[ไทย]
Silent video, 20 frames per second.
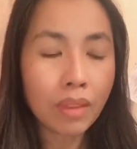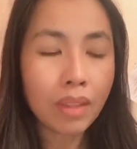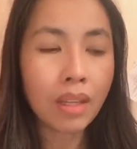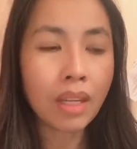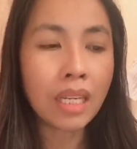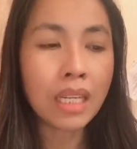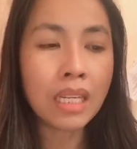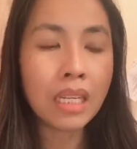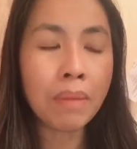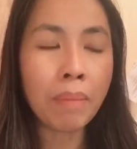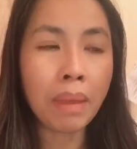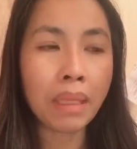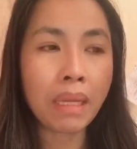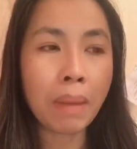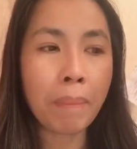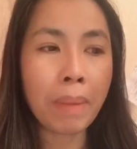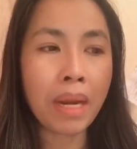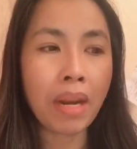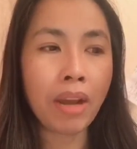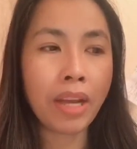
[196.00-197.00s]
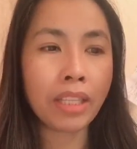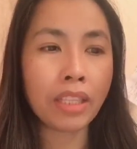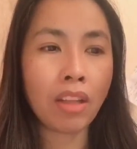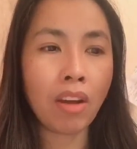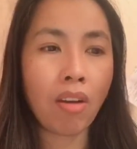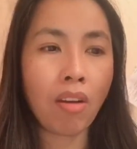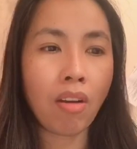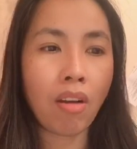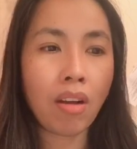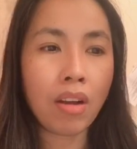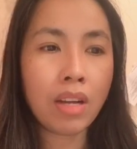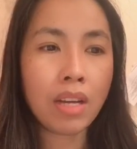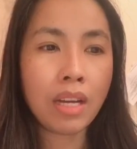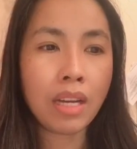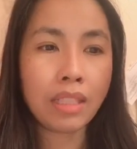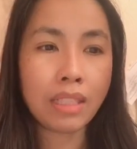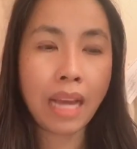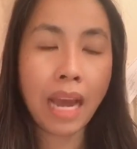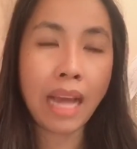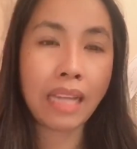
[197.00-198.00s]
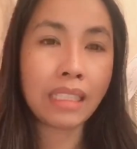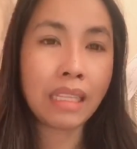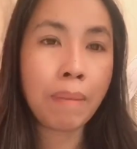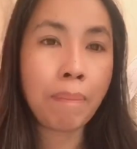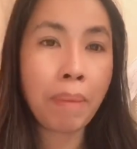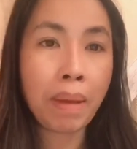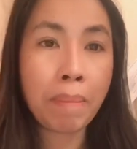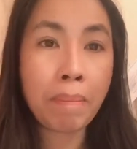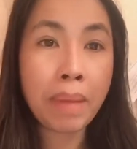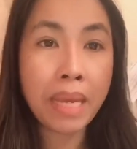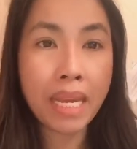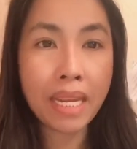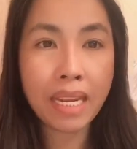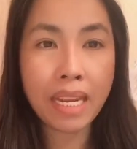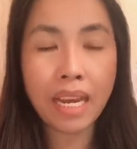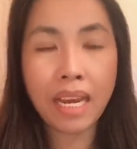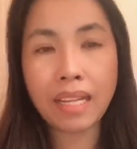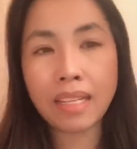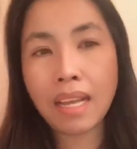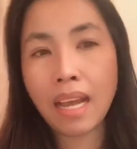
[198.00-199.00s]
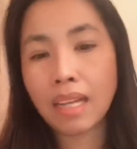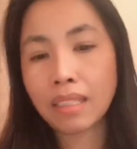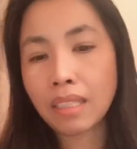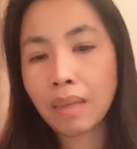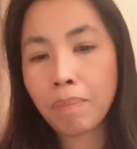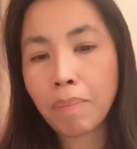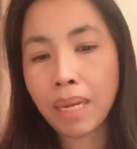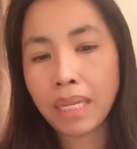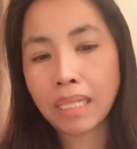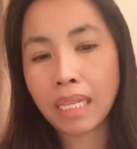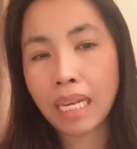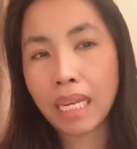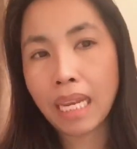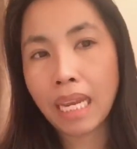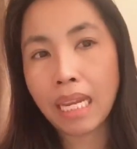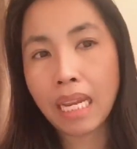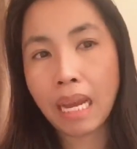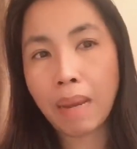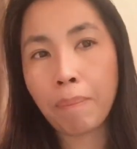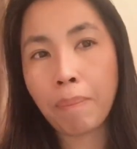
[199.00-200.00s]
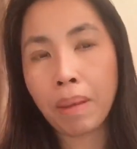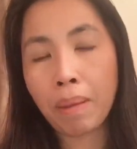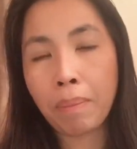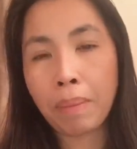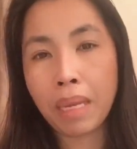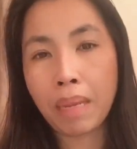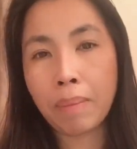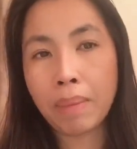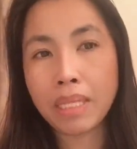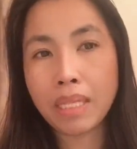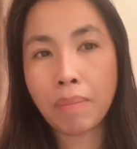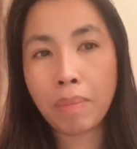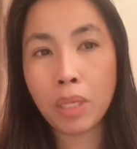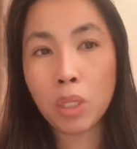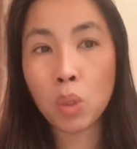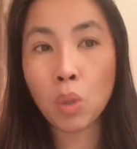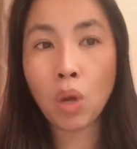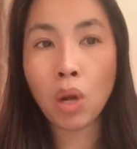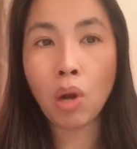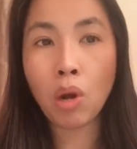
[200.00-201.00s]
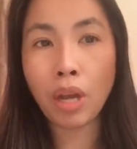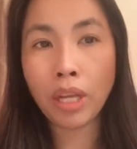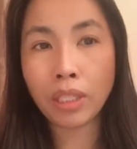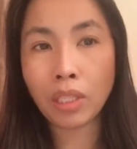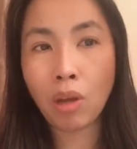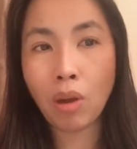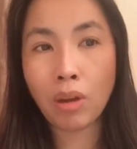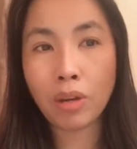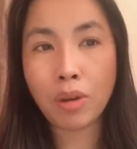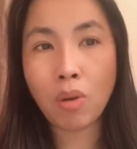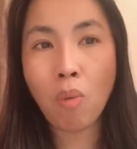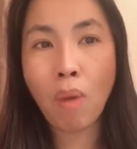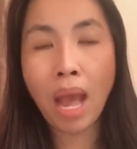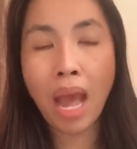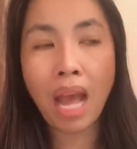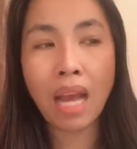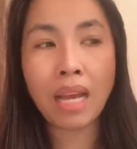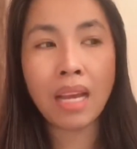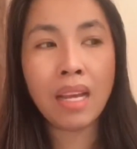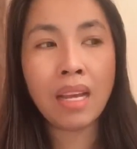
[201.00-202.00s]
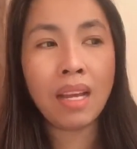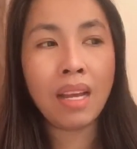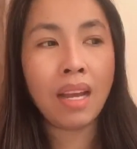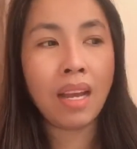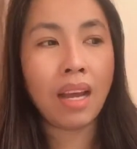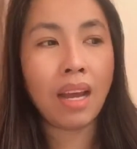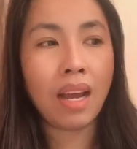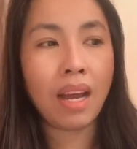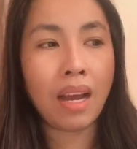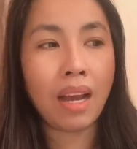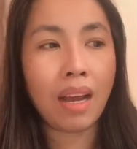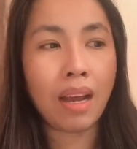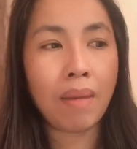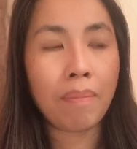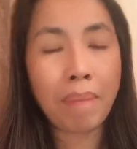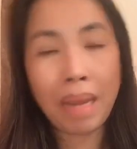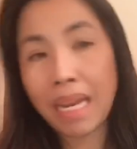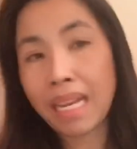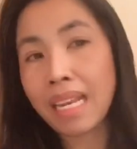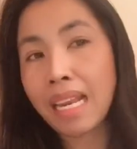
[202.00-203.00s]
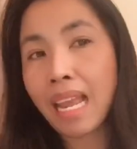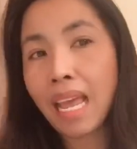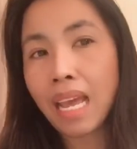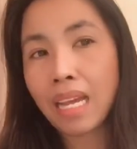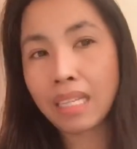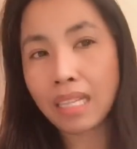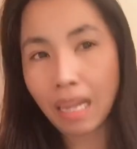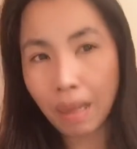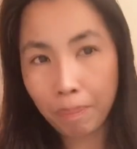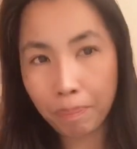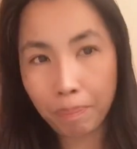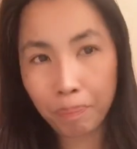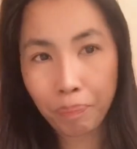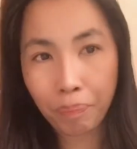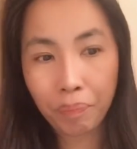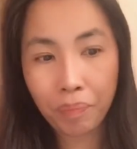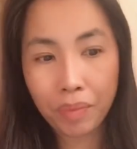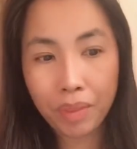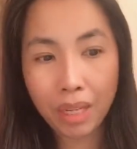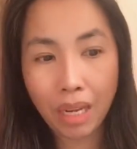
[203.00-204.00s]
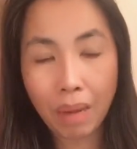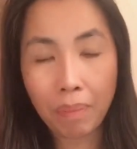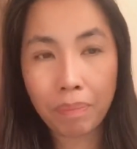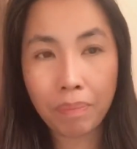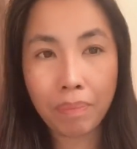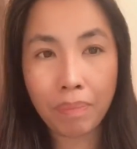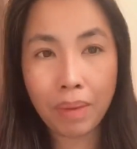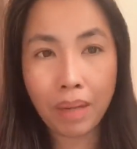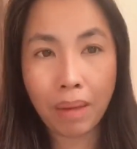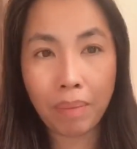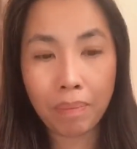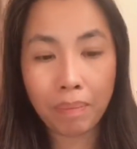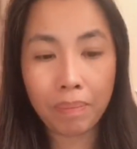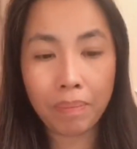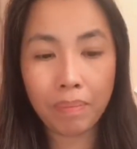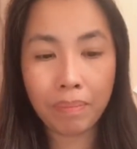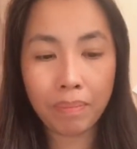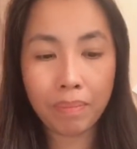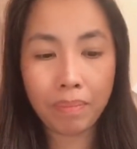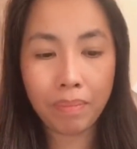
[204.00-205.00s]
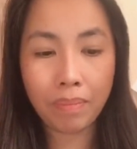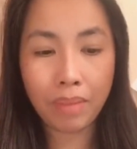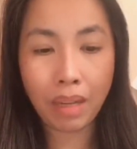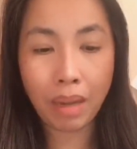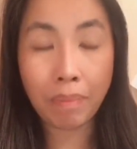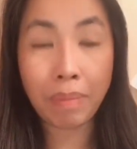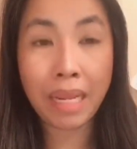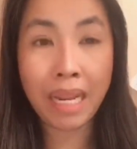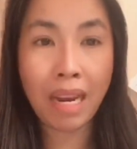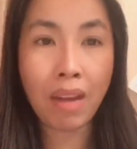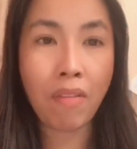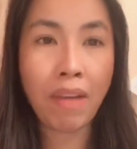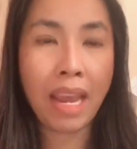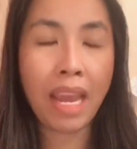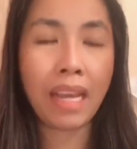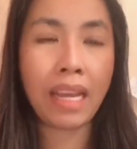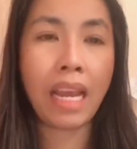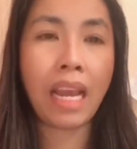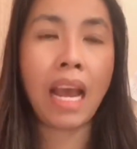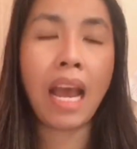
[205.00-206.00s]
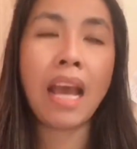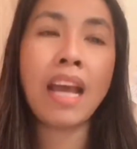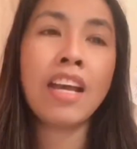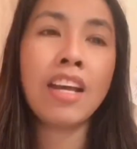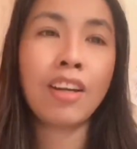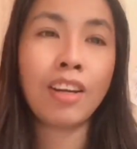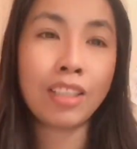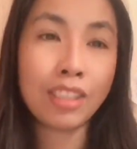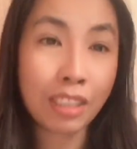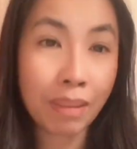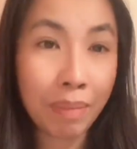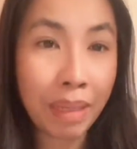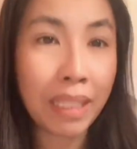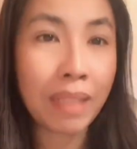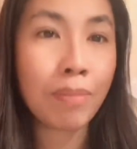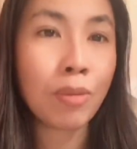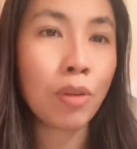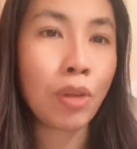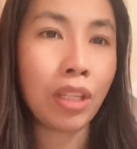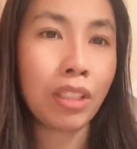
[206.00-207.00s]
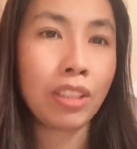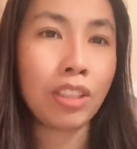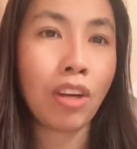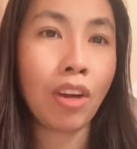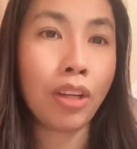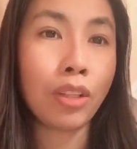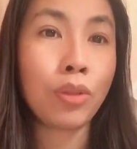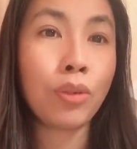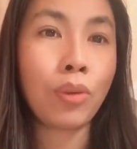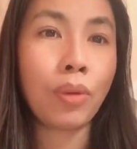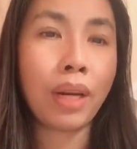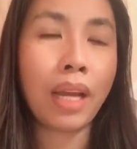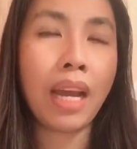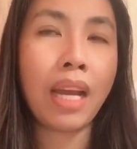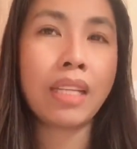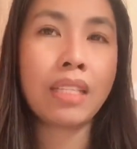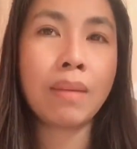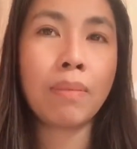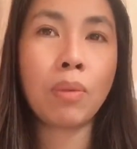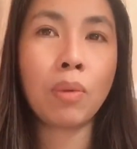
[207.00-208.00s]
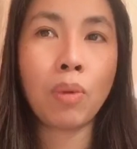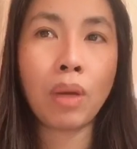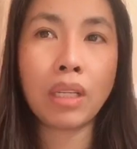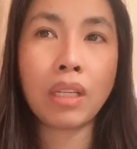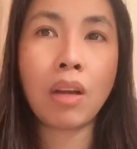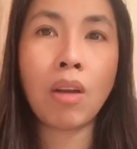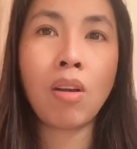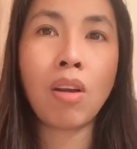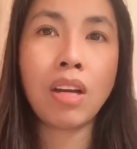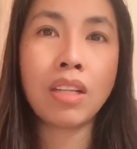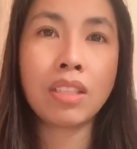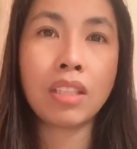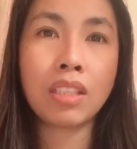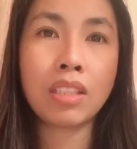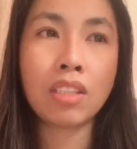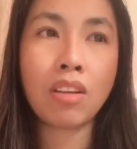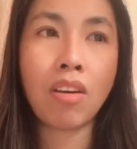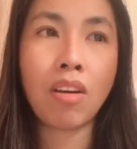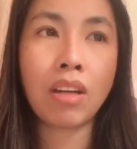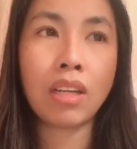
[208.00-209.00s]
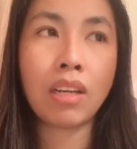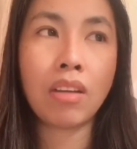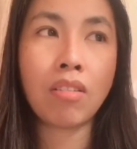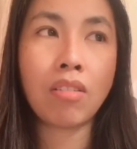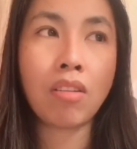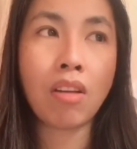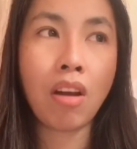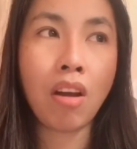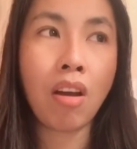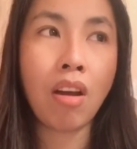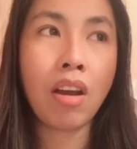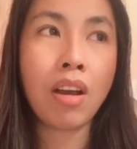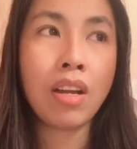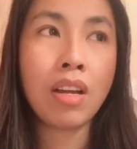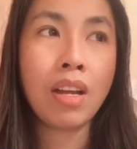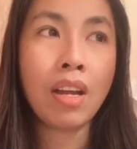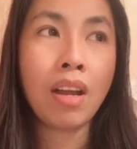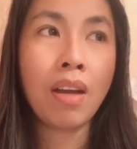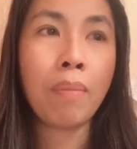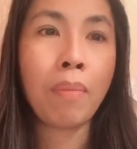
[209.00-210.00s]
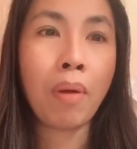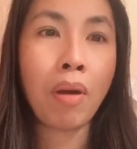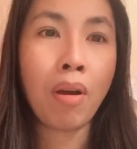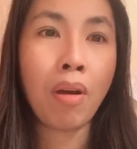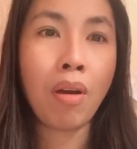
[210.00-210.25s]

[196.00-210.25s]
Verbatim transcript: คือมันจะเป็นรอยต่อทางที่ไปบีดนะคะทางที่ไปทะเลนะ่ะไปบีดมันจะเป็นช่วงรอยต่อระหว่างแมริแลนด์กับกับกับกับเดลาแวงไงคะก็จะมีตำรวจจอดอยู่นะคะตำรวจเขาก็จะจอดแล้วก็พอ